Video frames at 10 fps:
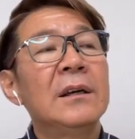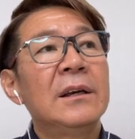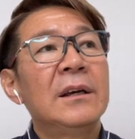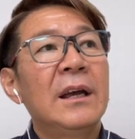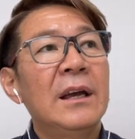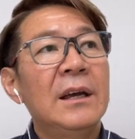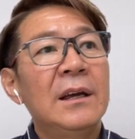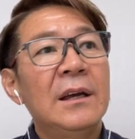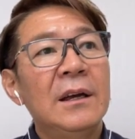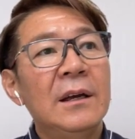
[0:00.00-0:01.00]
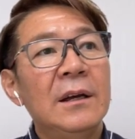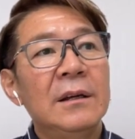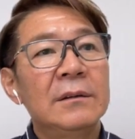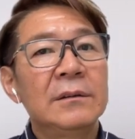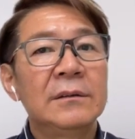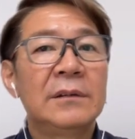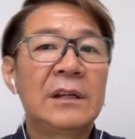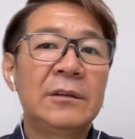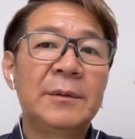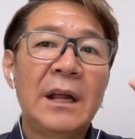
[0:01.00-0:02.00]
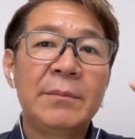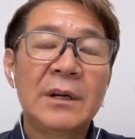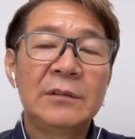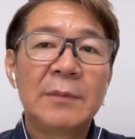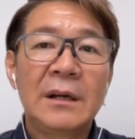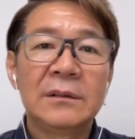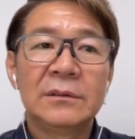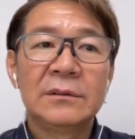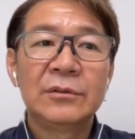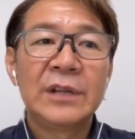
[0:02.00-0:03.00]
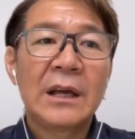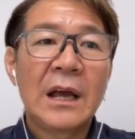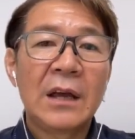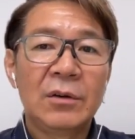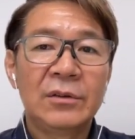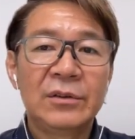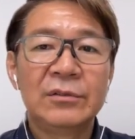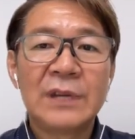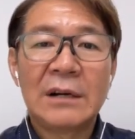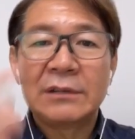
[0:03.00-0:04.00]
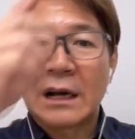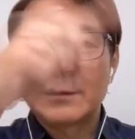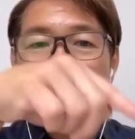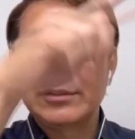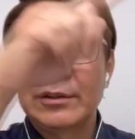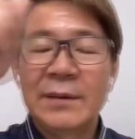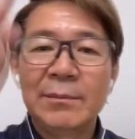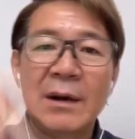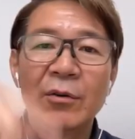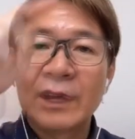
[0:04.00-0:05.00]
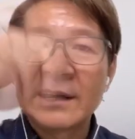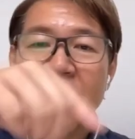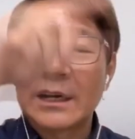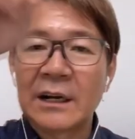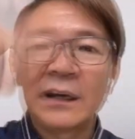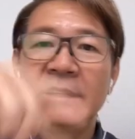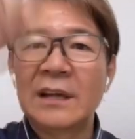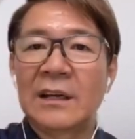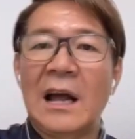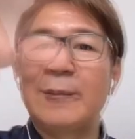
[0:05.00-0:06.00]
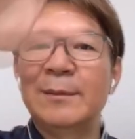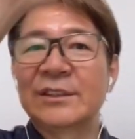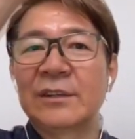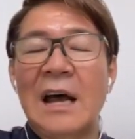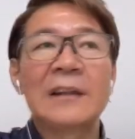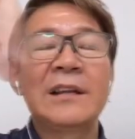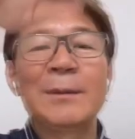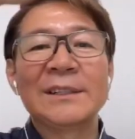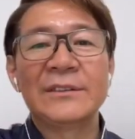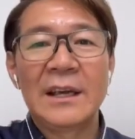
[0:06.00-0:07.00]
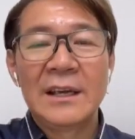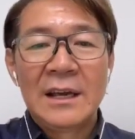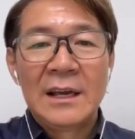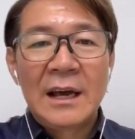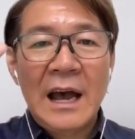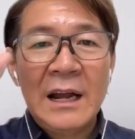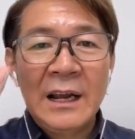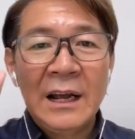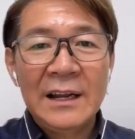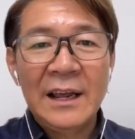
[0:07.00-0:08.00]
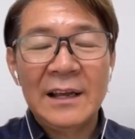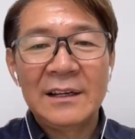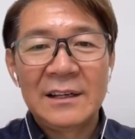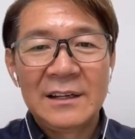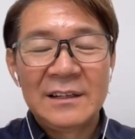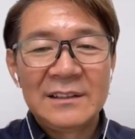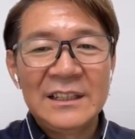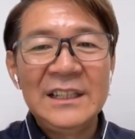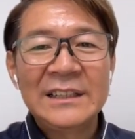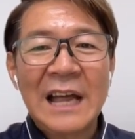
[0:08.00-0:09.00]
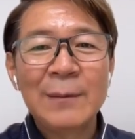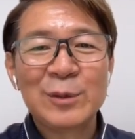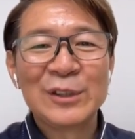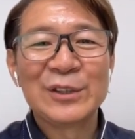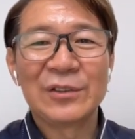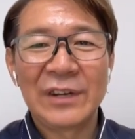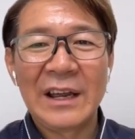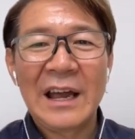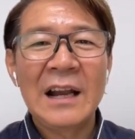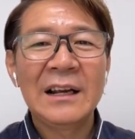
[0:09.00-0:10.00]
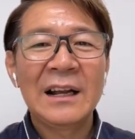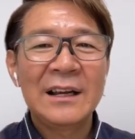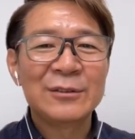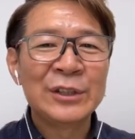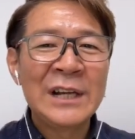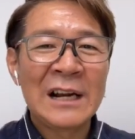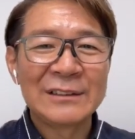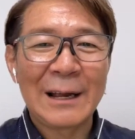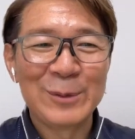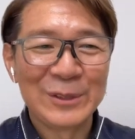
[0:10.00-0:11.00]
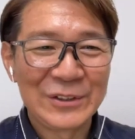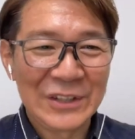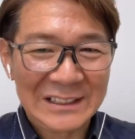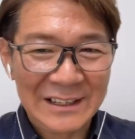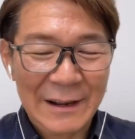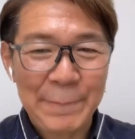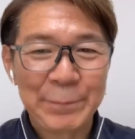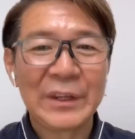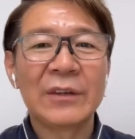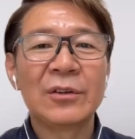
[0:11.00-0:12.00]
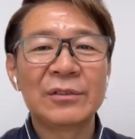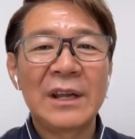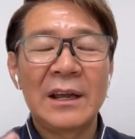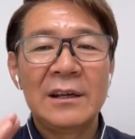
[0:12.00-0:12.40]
えー、例えば何百万売り上げ上げようっていうグラフ書きますよね、まあ、保険屋さんなんかいったらあります貼ってますねあれがねいいタイプの人とねあれがね苦になるタイプの人があってね結局ね